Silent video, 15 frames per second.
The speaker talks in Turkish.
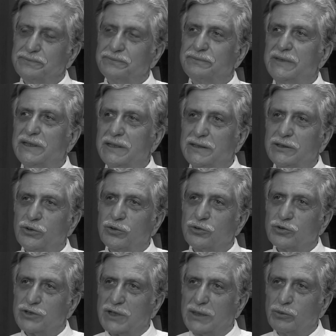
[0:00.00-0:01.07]
birlikte
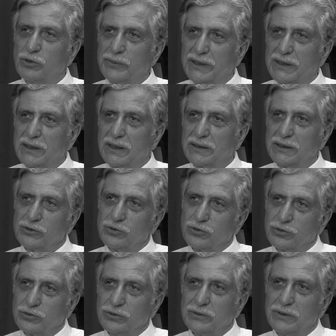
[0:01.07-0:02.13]
olacağım o mekana
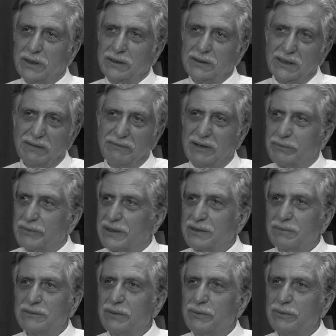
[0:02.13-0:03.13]
doğru devam ettim.